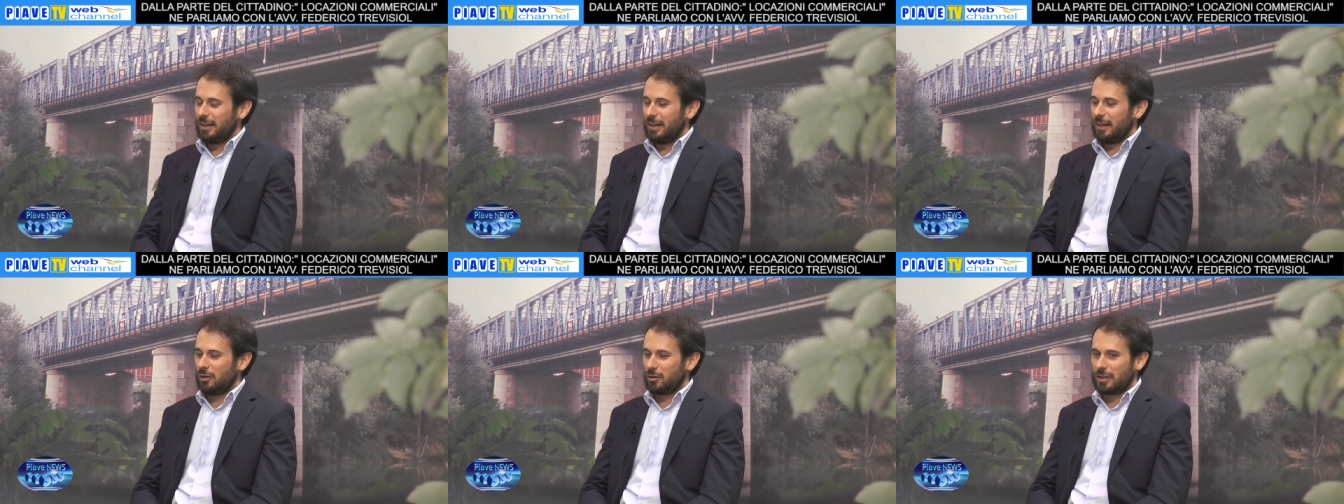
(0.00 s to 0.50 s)

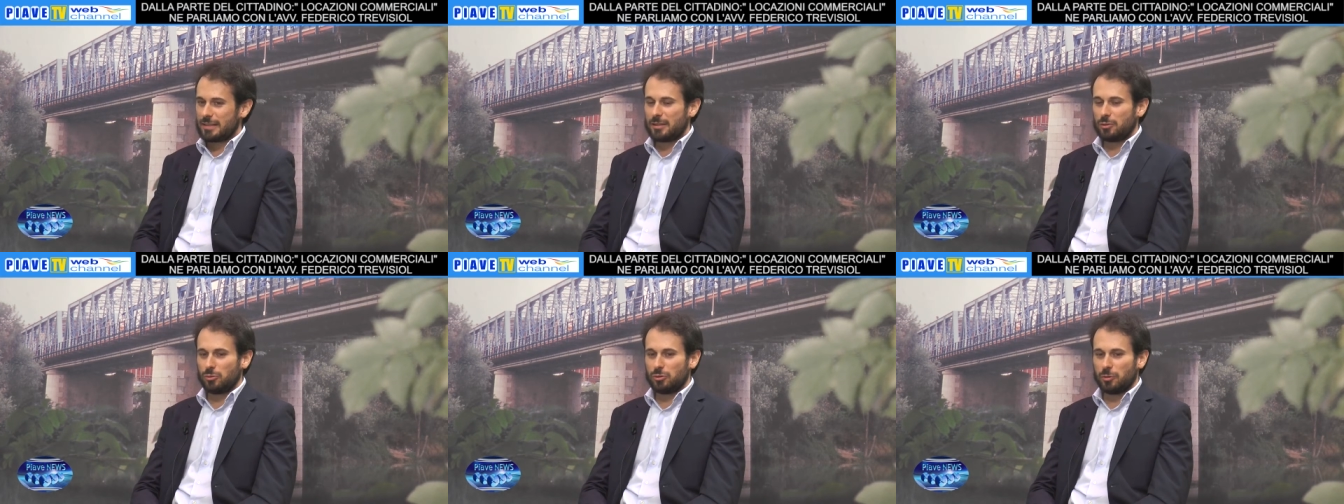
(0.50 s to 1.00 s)
Allora,
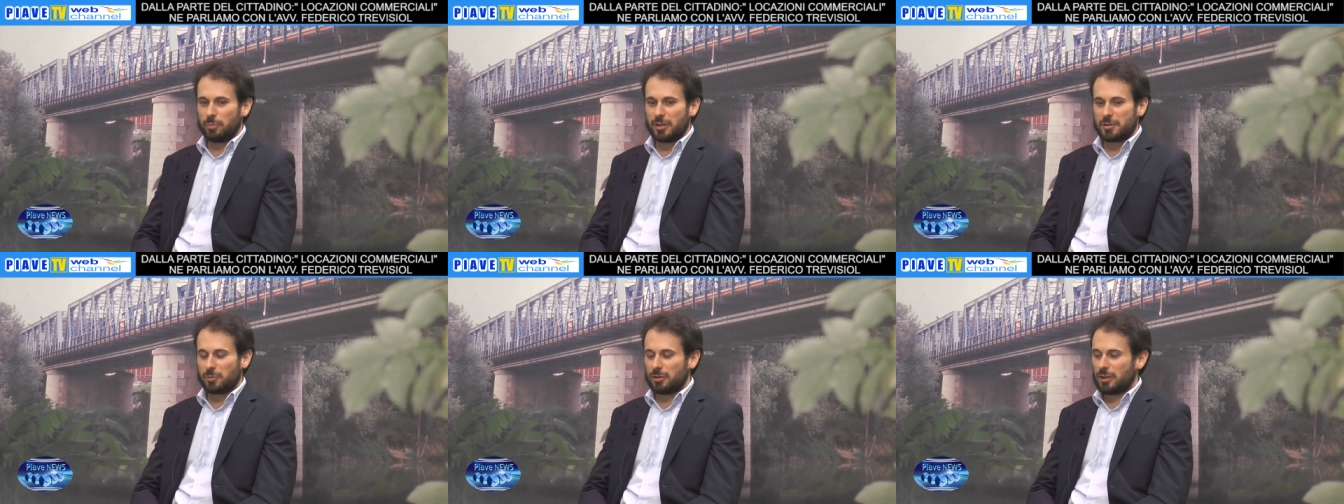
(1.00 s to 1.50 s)
innanzitutto per
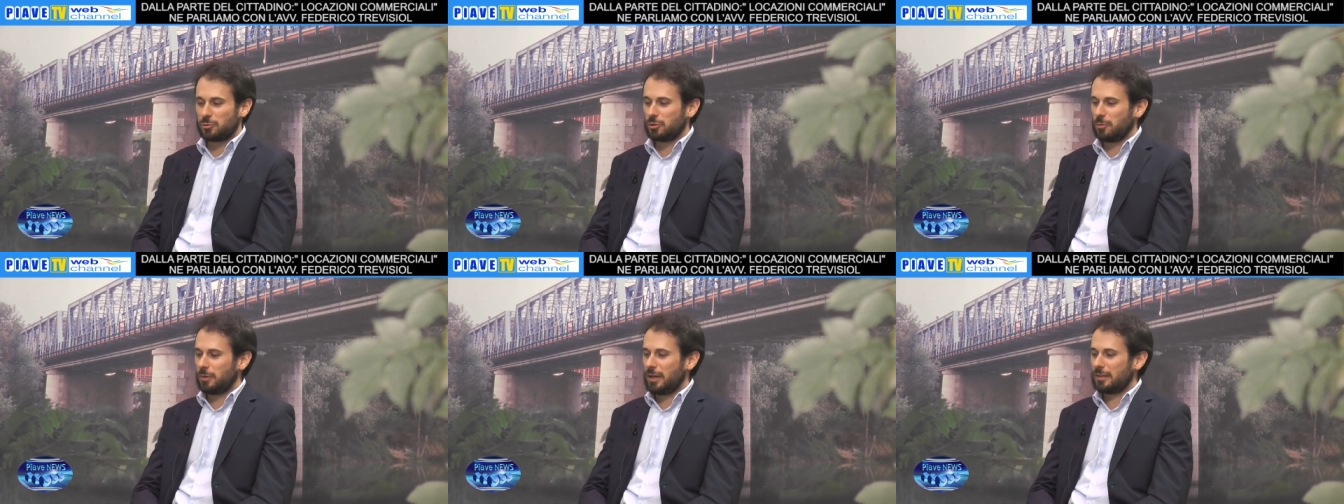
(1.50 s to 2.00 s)
rispondere alla sua
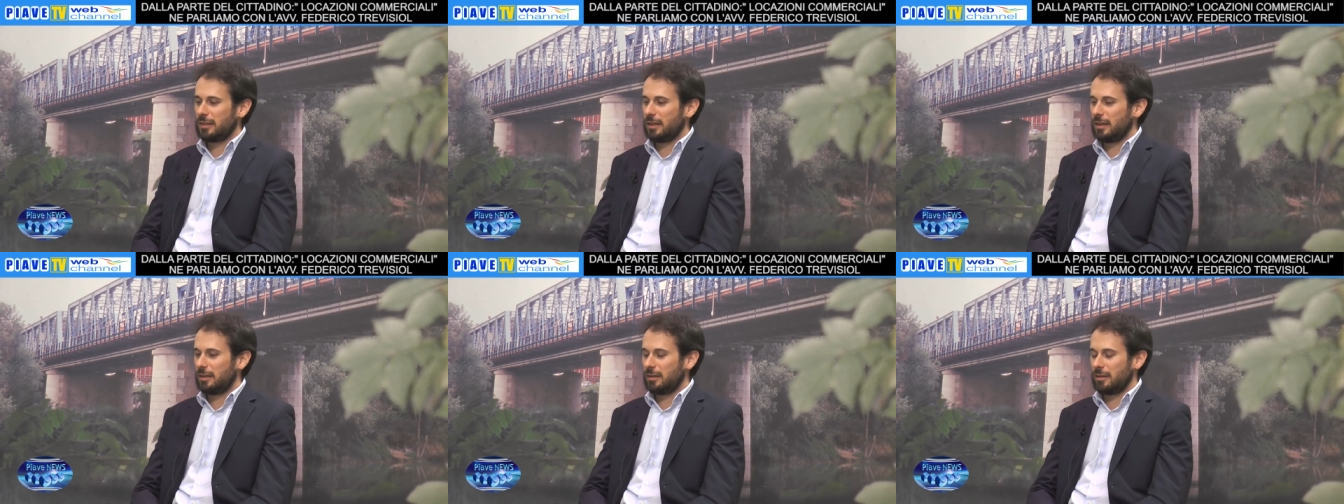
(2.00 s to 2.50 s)
domanda